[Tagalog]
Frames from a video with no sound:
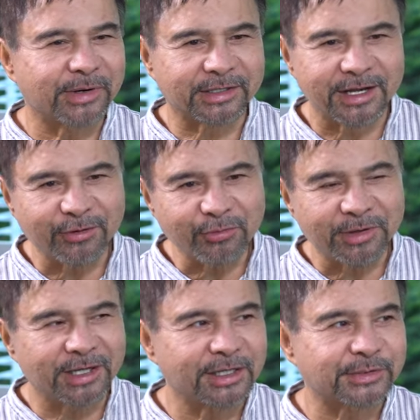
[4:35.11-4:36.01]
bark, talong
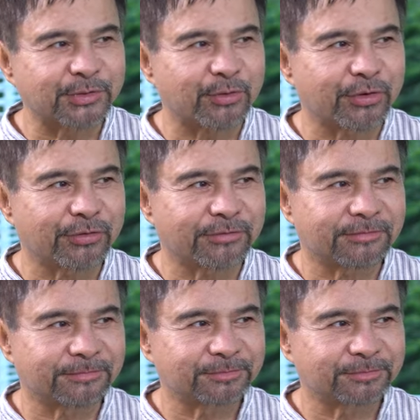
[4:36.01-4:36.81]
maging strong yung